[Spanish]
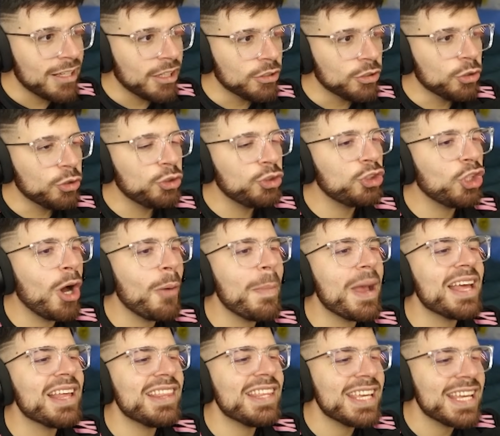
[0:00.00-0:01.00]
No
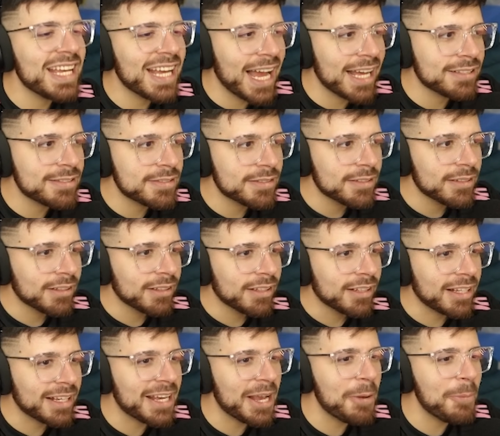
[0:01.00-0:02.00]
me digas
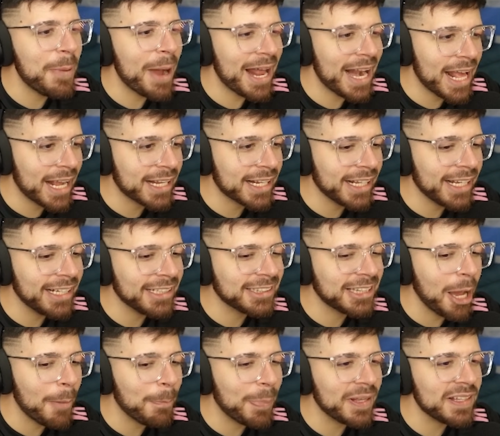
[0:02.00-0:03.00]
que Barack
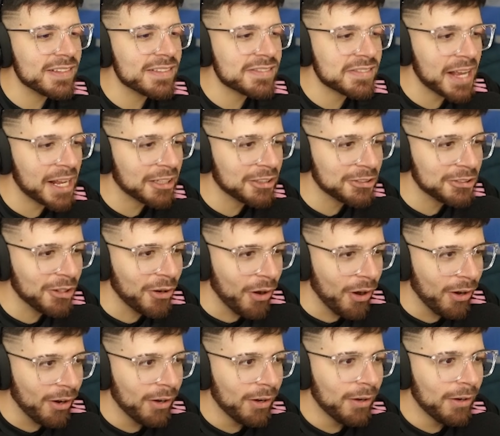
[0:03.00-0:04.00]
está
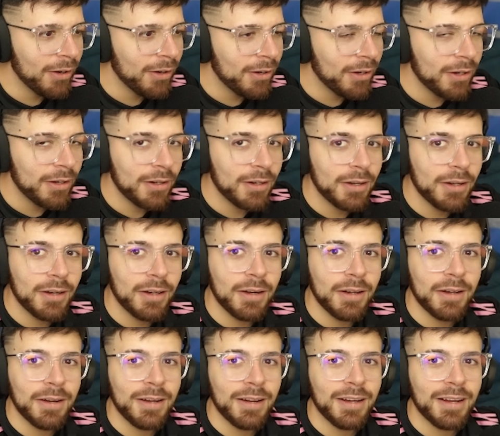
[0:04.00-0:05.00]
pensando
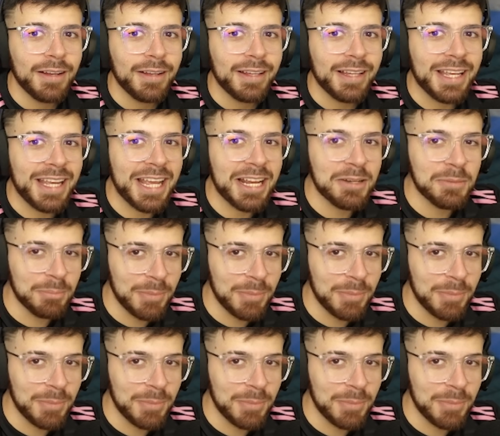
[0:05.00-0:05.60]
en